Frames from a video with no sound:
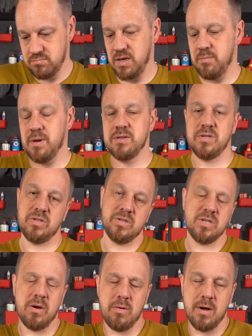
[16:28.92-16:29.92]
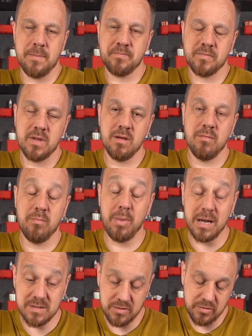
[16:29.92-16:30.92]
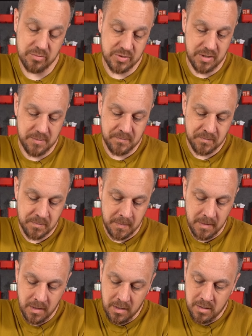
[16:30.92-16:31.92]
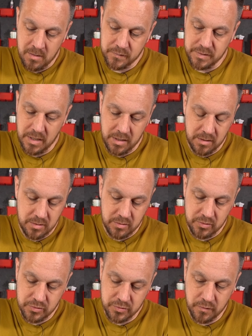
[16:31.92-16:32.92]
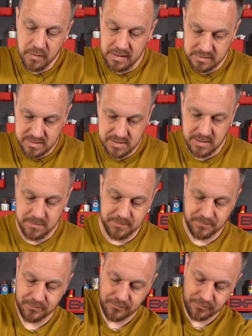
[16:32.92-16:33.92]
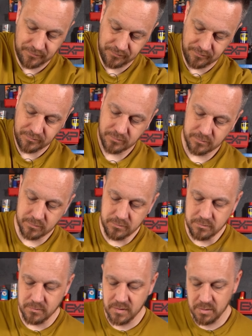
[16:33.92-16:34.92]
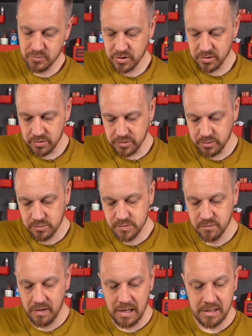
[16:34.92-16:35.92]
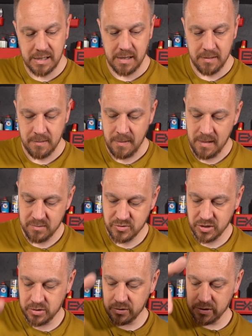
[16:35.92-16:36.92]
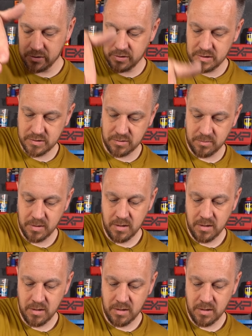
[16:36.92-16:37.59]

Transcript: i będzie się działa bardzo dobrze w tej szufladce. Przegrody usuwalne, przegrody, które są